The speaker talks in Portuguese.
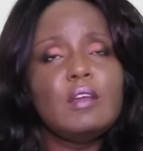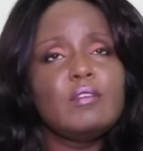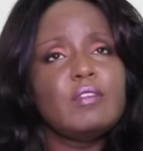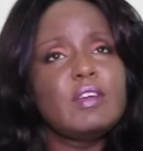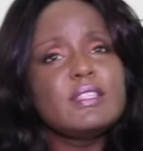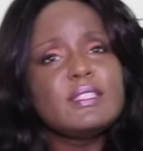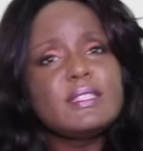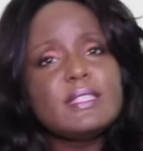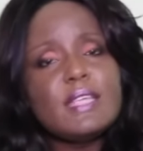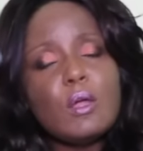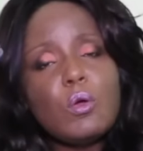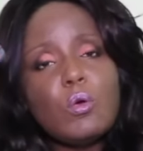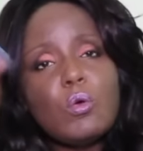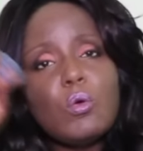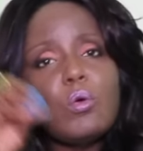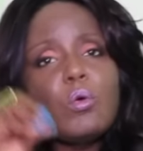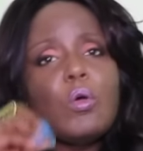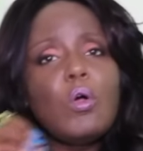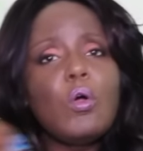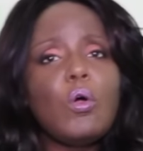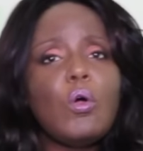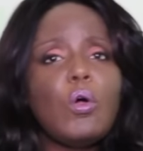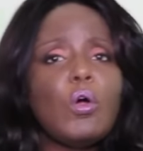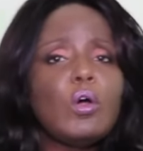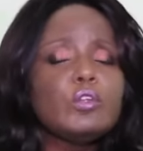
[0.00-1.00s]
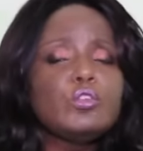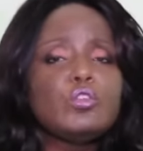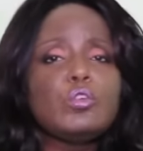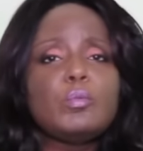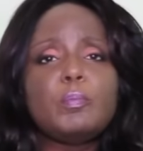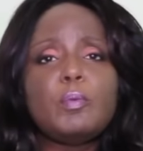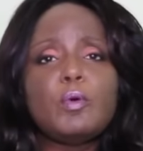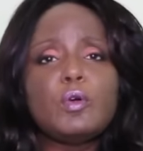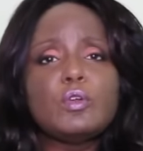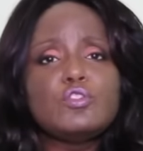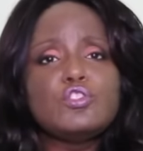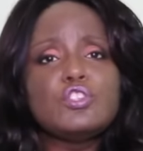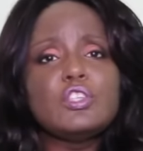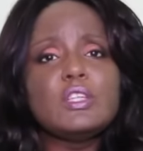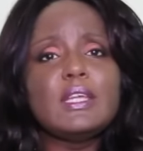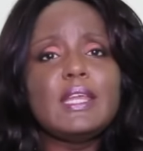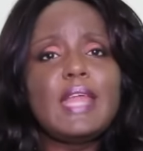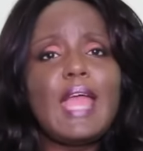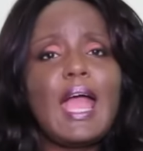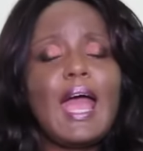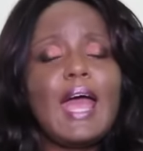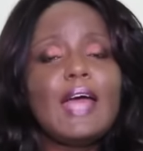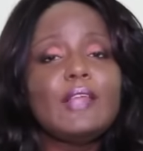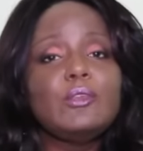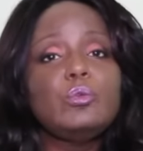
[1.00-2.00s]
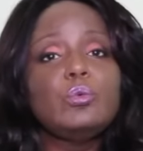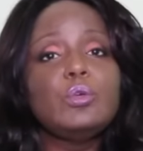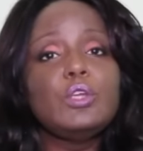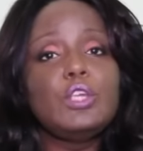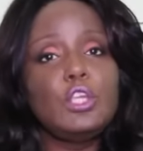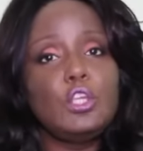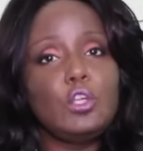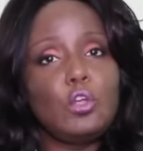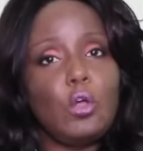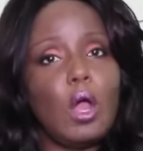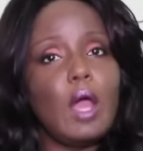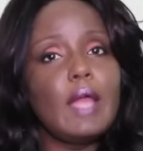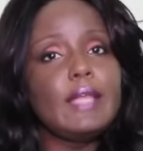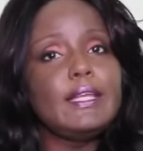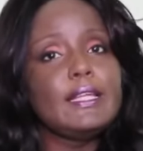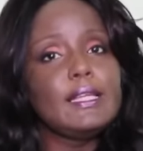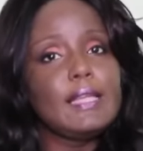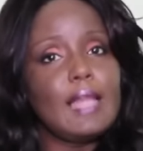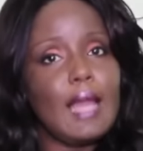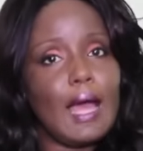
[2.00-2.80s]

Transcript: Vai ser um ou outro pontilhado e olhe